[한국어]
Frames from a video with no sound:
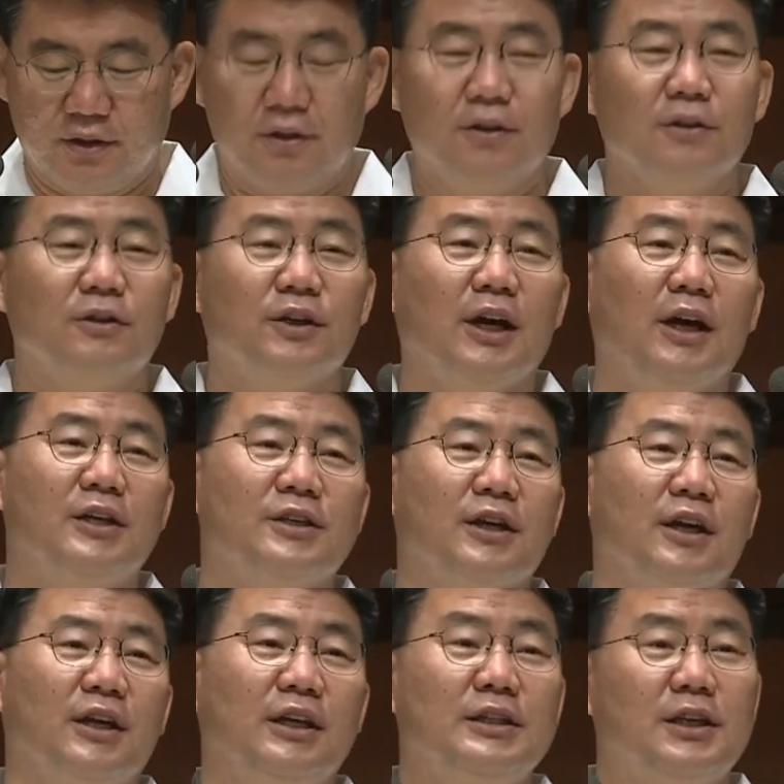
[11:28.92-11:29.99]
그런 그가
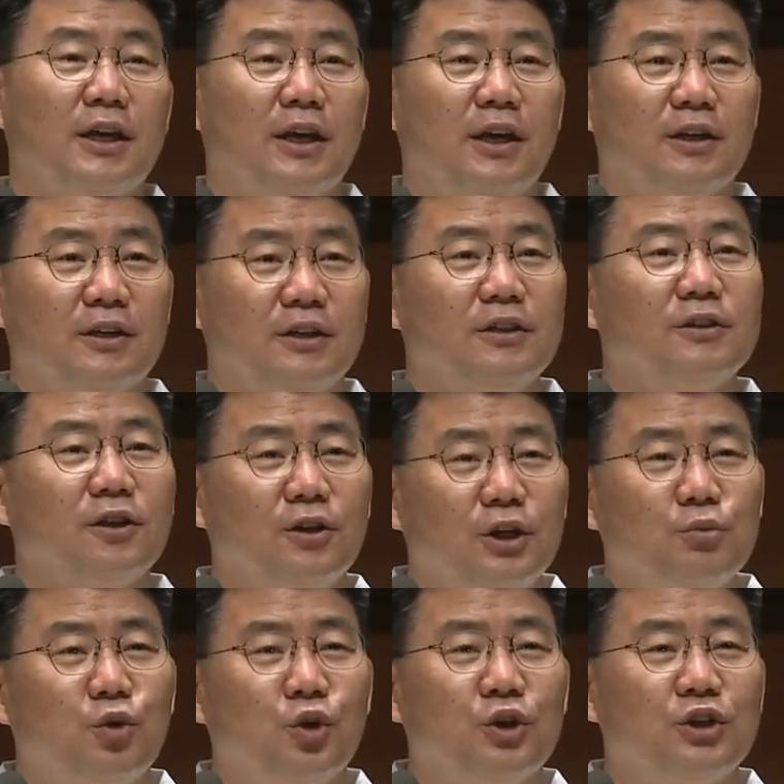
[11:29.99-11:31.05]
이제 인생의 큰
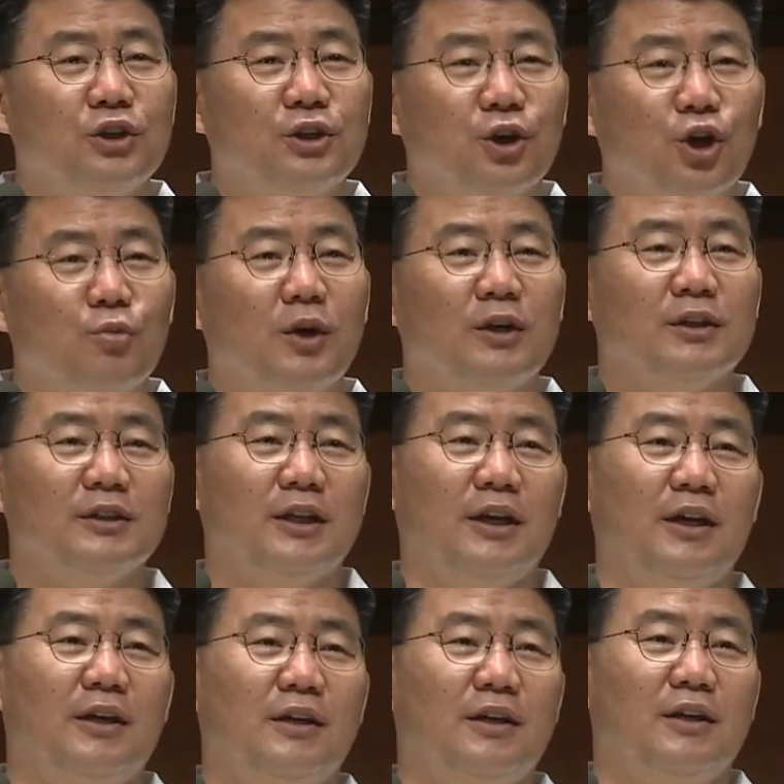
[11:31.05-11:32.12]
터닝 포인트를
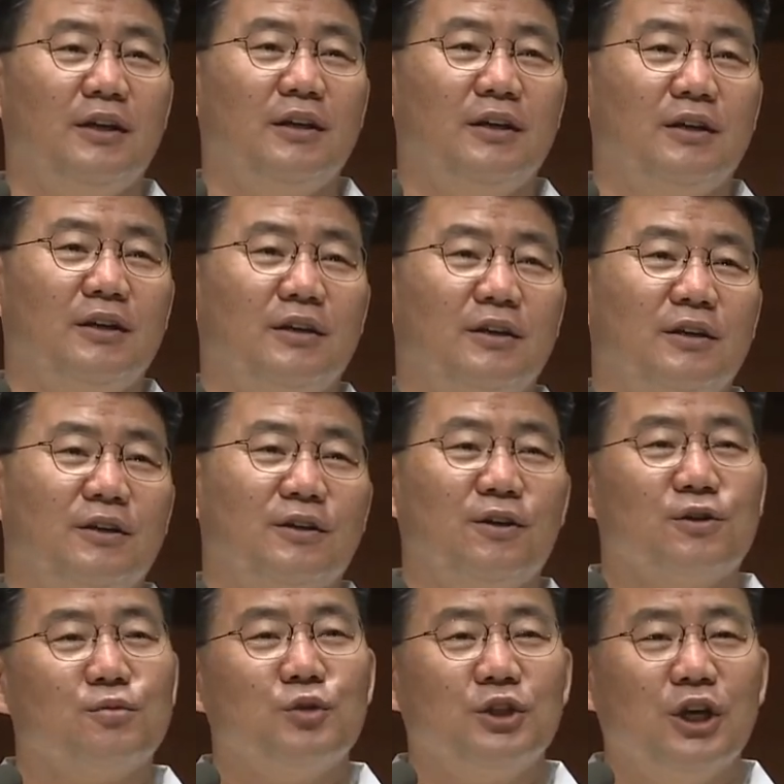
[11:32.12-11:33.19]
경험하는데
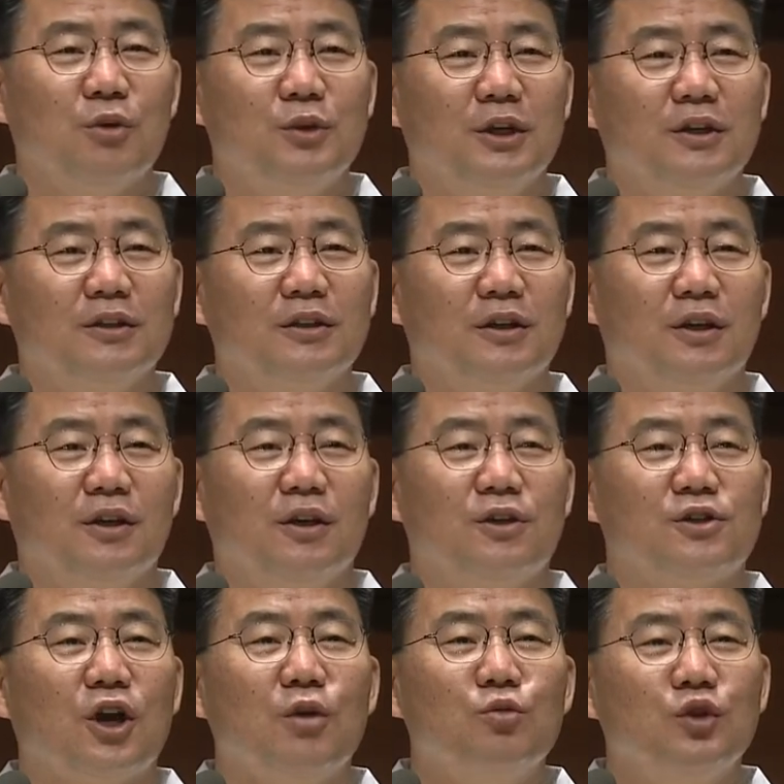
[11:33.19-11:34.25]
그것은 뭐냐면
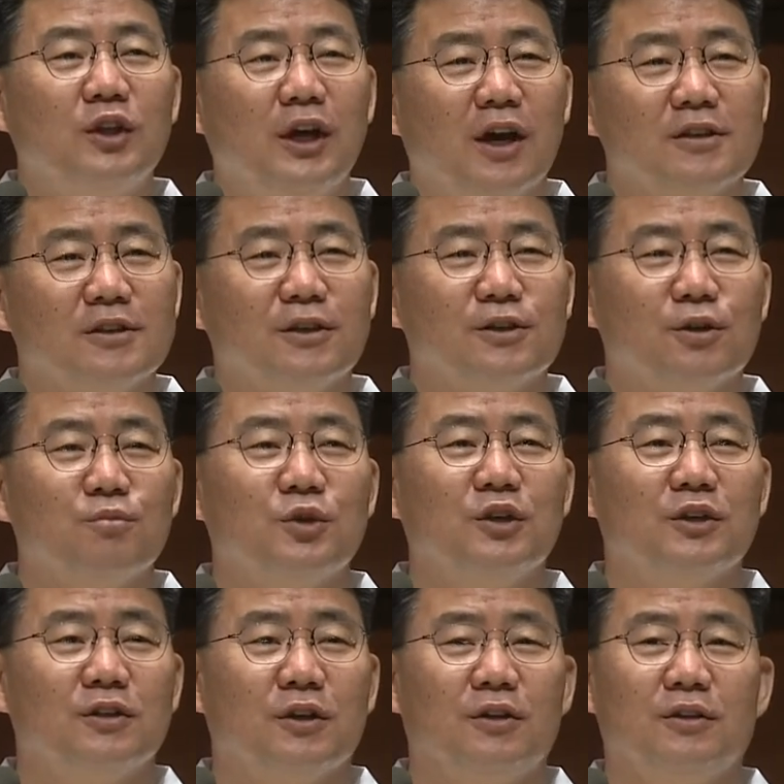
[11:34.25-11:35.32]
젊은 대학생을
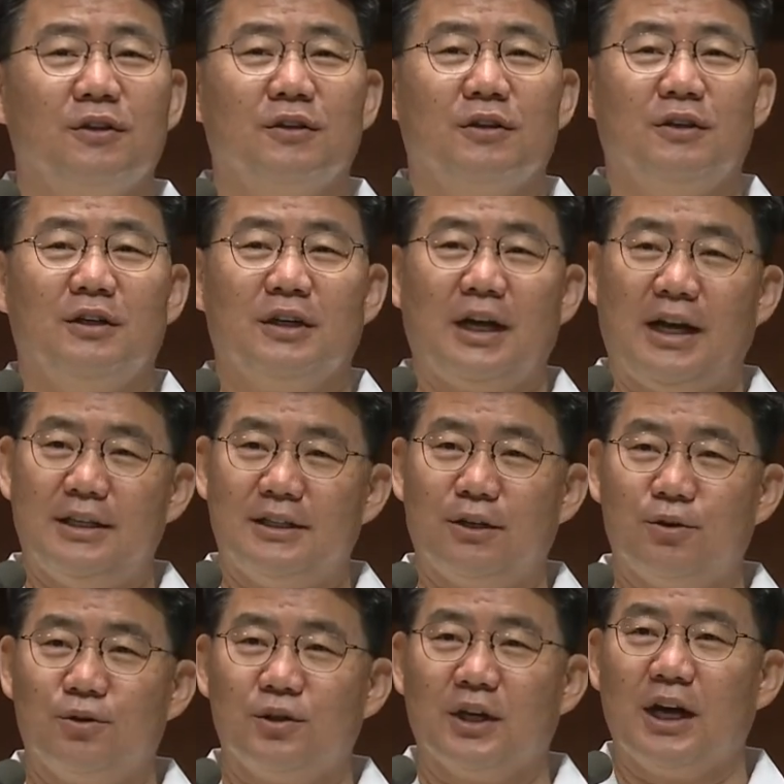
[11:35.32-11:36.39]
섬기던
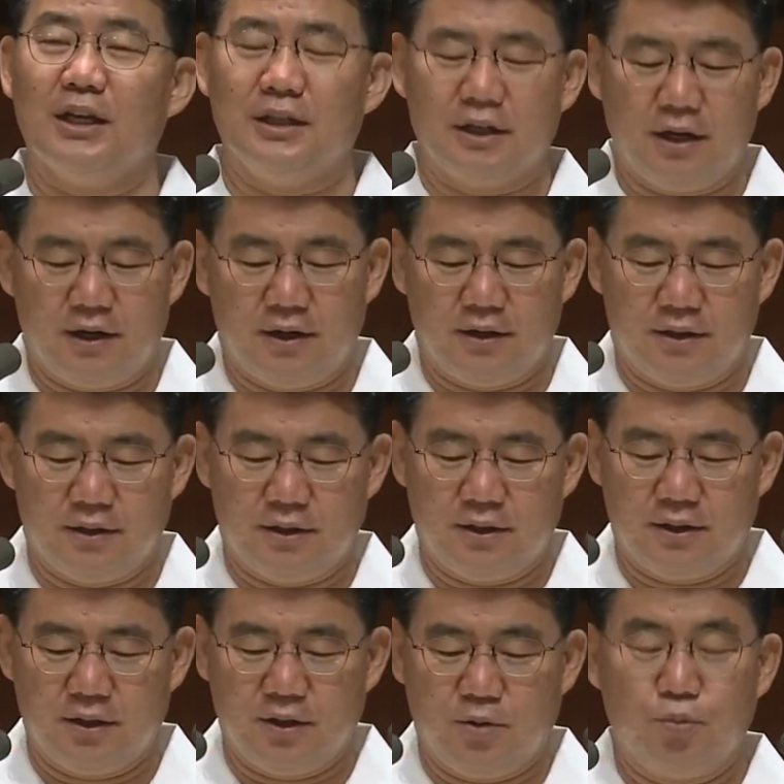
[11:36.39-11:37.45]
간사로서가 아니라
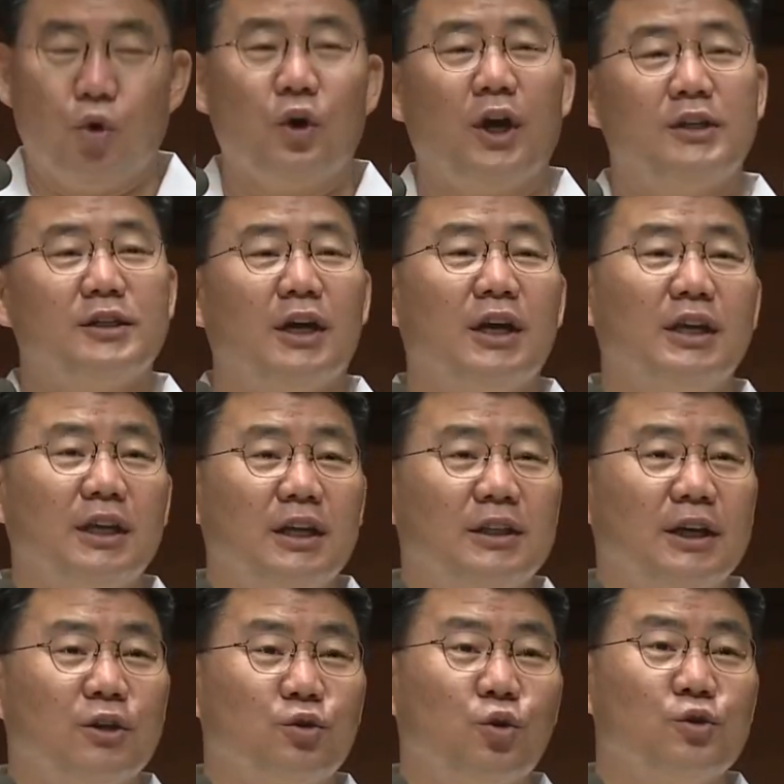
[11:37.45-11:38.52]
목회자의 길에
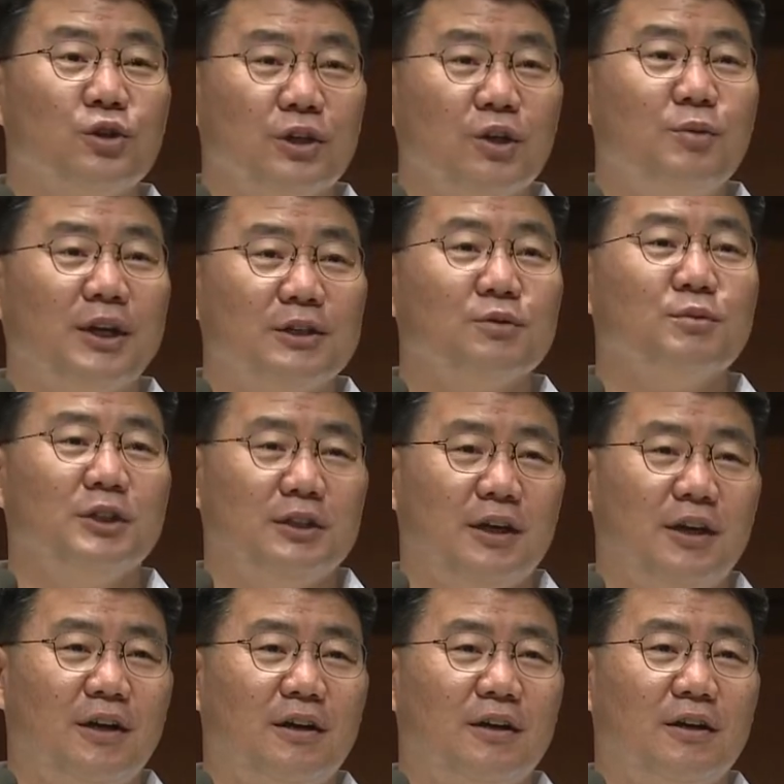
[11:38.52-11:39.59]
대한 도전을 받습니다.